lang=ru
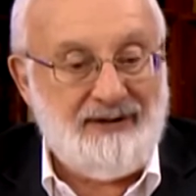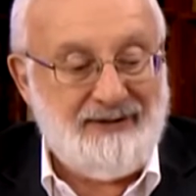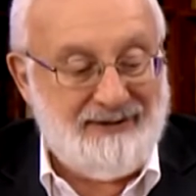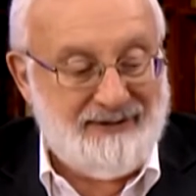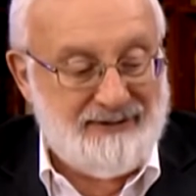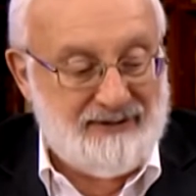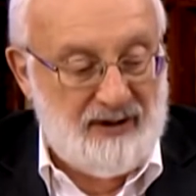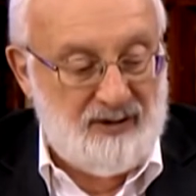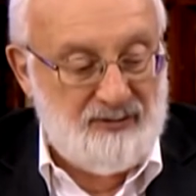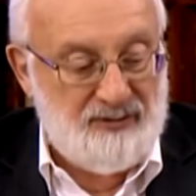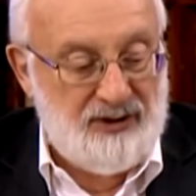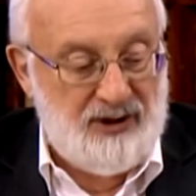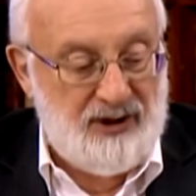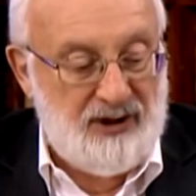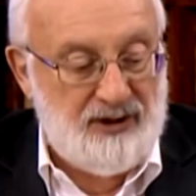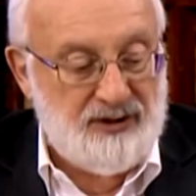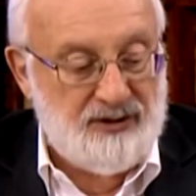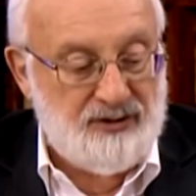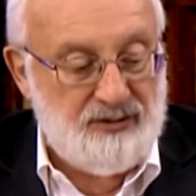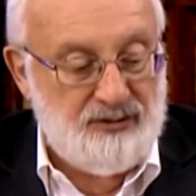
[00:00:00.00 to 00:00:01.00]
они на самом
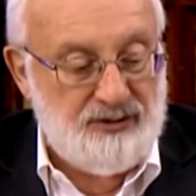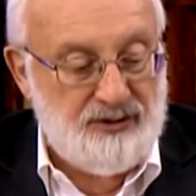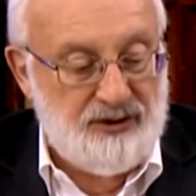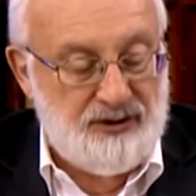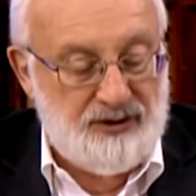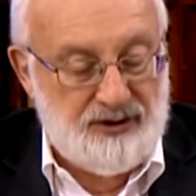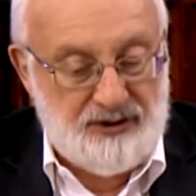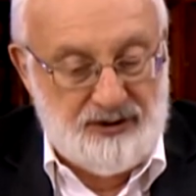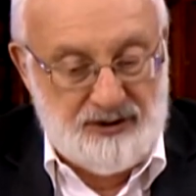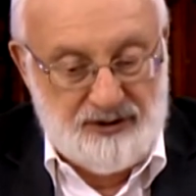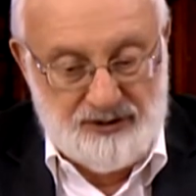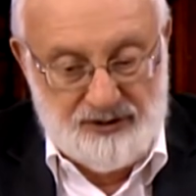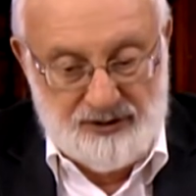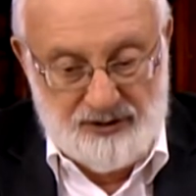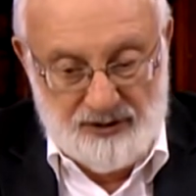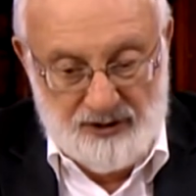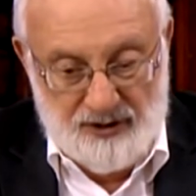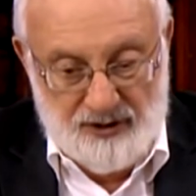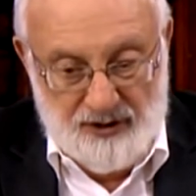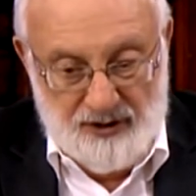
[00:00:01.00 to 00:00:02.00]
деле исходят
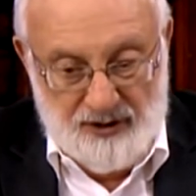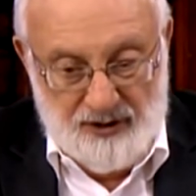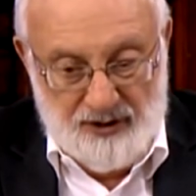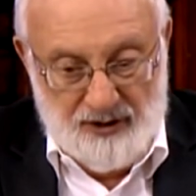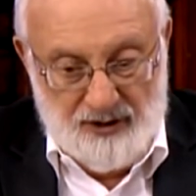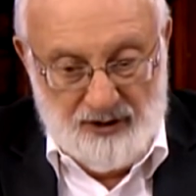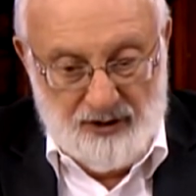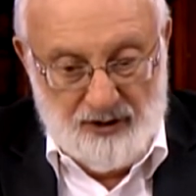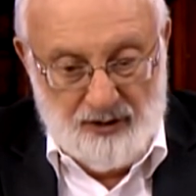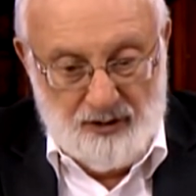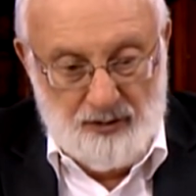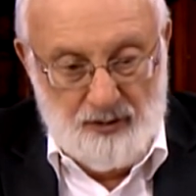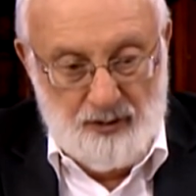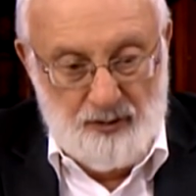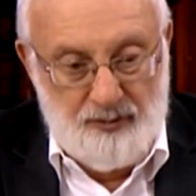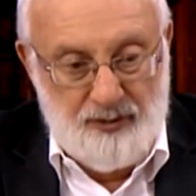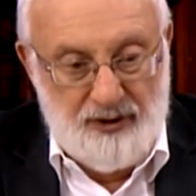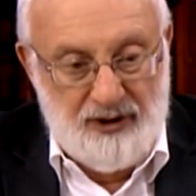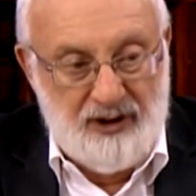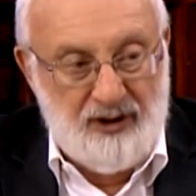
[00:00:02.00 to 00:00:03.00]
из
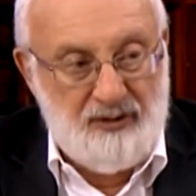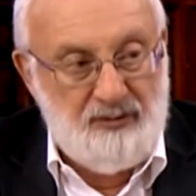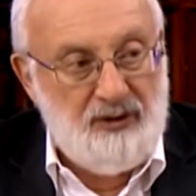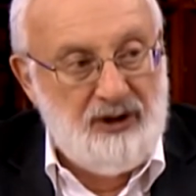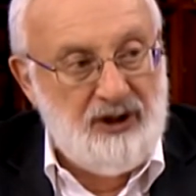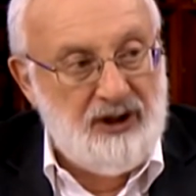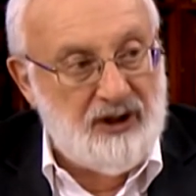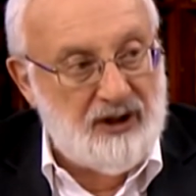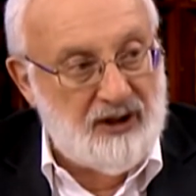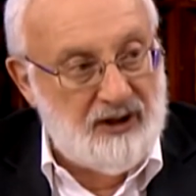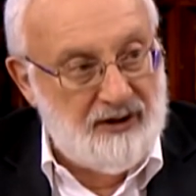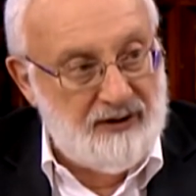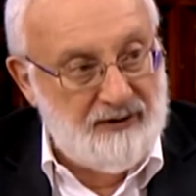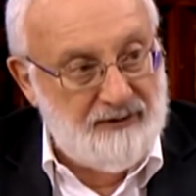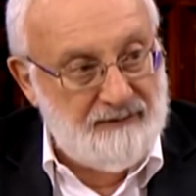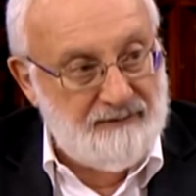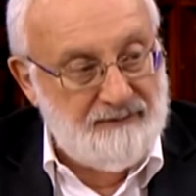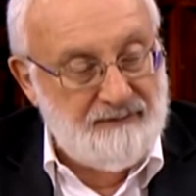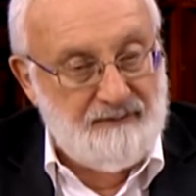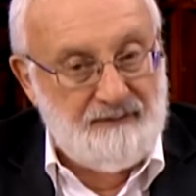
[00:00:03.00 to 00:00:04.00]
глубины
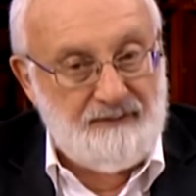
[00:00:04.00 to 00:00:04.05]
мира.